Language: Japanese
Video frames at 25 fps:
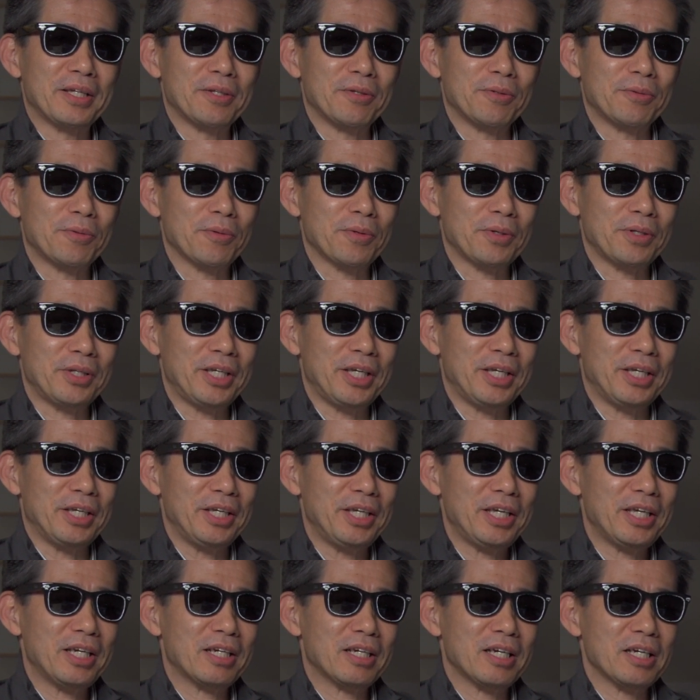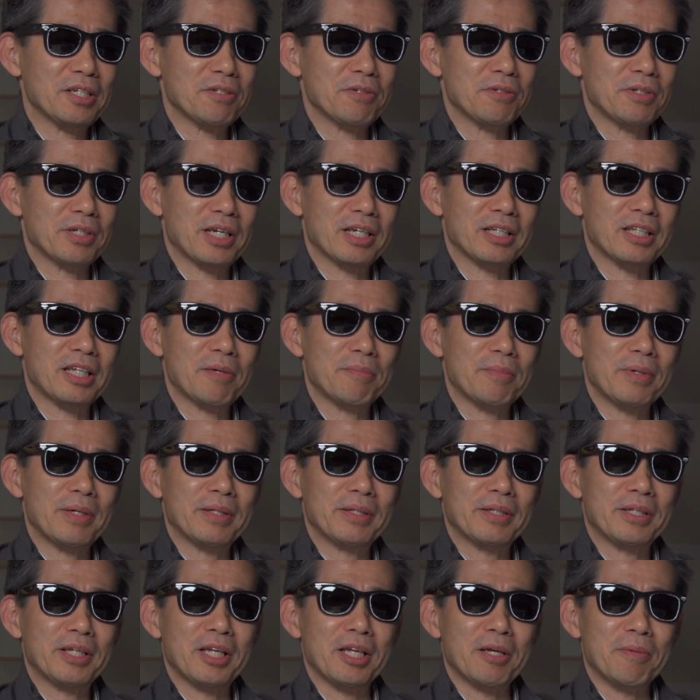ていう時に1箇所に固まっ
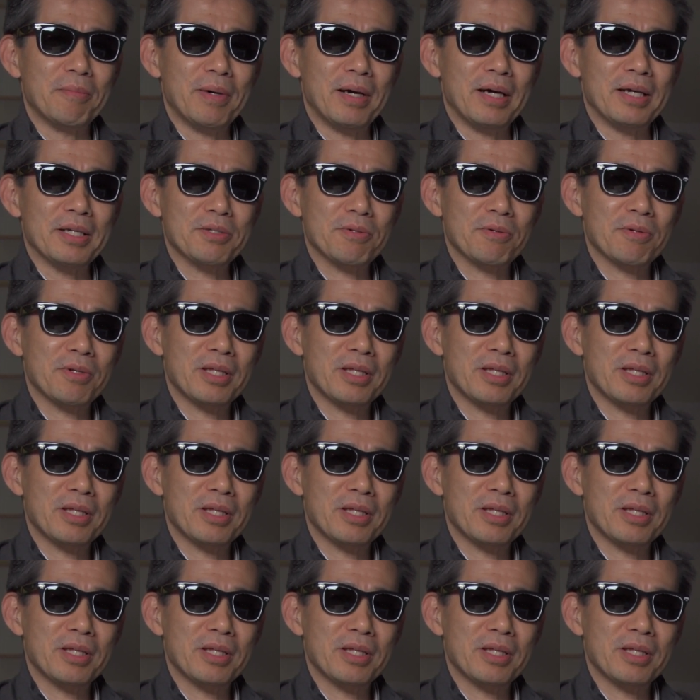てればそ